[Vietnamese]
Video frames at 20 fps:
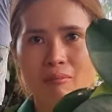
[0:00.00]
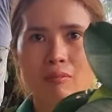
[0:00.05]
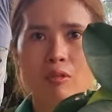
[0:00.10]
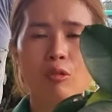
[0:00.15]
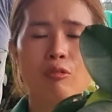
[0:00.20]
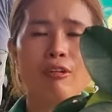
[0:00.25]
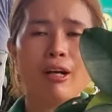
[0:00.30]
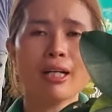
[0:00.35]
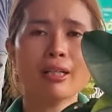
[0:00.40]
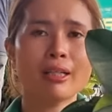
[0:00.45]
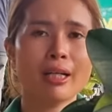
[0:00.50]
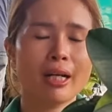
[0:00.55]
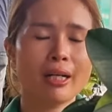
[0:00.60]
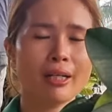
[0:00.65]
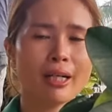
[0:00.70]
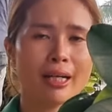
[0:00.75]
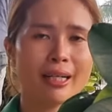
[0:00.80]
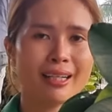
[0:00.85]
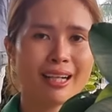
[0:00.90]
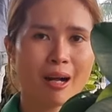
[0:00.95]
nó phát triển
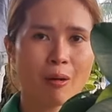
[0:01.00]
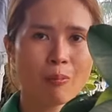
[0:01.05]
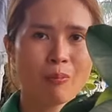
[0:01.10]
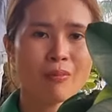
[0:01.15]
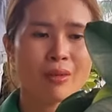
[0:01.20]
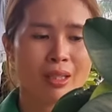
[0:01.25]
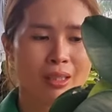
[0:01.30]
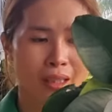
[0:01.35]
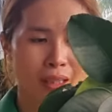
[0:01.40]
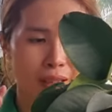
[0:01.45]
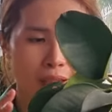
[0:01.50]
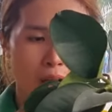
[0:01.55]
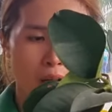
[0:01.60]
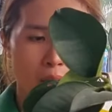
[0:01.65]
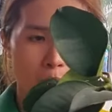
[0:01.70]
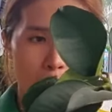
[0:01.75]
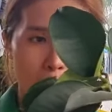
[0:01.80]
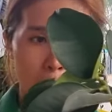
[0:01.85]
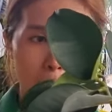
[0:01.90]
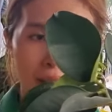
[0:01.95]
rễ cọc từ đó
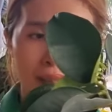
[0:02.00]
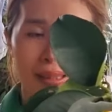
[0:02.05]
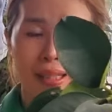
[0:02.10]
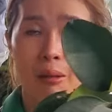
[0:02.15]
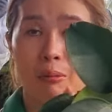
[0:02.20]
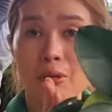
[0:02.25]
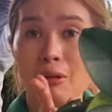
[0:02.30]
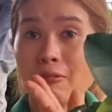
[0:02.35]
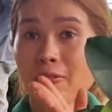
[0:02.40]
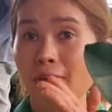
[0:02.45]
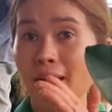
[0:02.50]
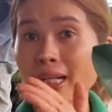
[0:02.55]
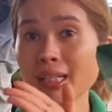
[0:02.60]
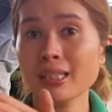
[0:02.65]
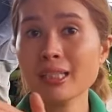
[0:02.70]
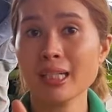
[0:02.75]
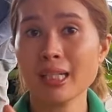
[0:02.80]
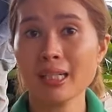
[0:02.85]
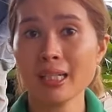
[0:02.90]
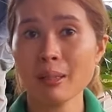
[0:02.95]
nó mới bắt đầu nó phát
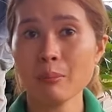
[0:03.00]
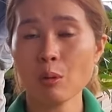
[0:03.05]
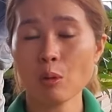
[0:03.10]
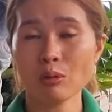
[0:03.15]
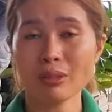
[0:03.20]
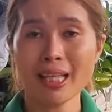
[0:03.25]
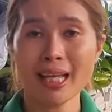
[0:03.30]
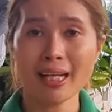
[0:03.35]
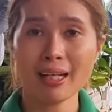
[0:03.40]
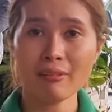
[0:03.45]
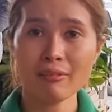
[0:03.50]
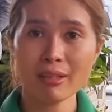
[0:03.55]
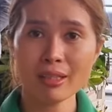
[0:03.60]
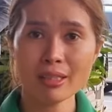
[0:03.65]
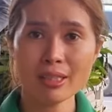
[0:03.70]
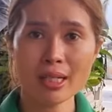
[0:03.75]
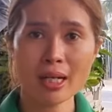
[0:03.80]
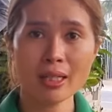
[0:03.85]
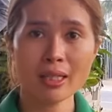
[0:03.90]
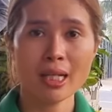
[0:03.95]
triển cái bộ tàn ở phía
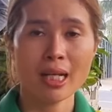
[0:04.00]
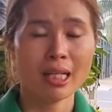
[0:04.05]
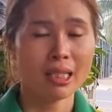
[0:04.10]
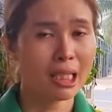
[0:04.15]
trên